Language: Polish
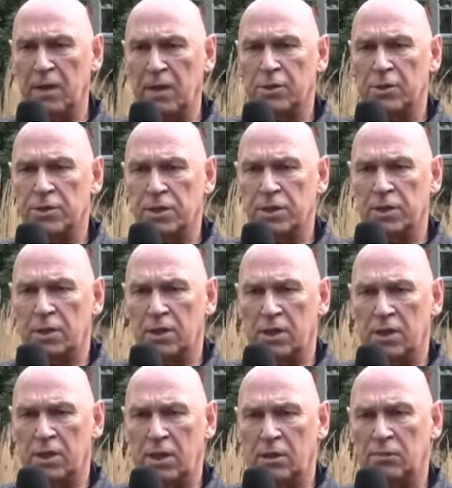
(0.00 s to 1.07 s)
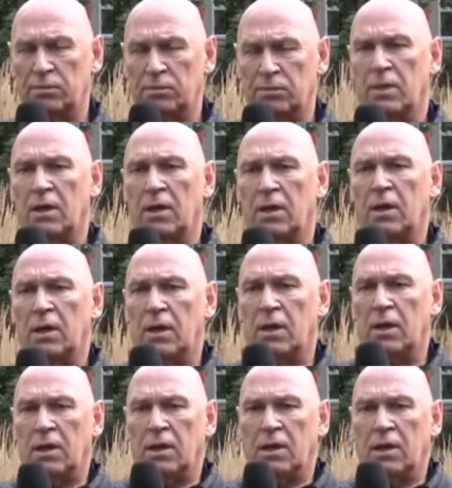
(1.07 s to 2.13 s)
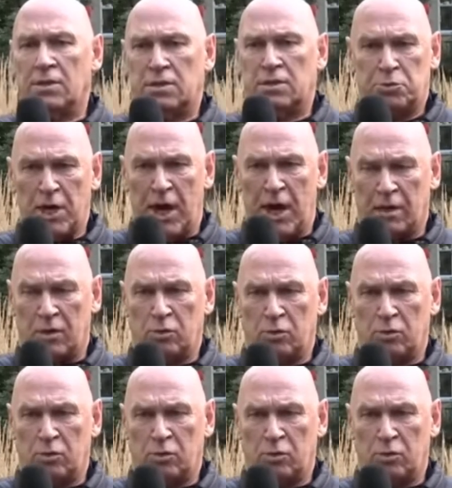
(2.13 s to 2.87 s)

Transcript: czy generał Skrzypczak,